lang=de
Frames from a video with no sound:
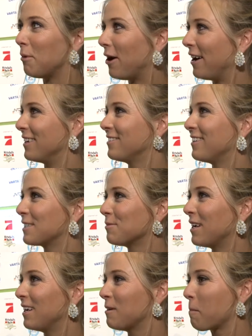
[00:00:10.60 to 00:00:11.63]
Boah, warte
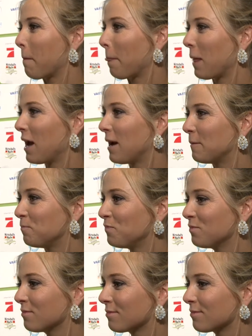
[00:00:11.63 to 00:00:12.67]
mal.
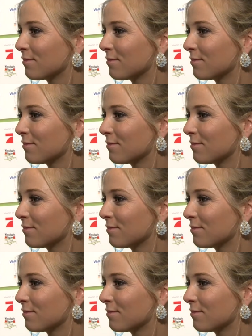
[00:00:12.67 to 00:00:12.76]
Ähm,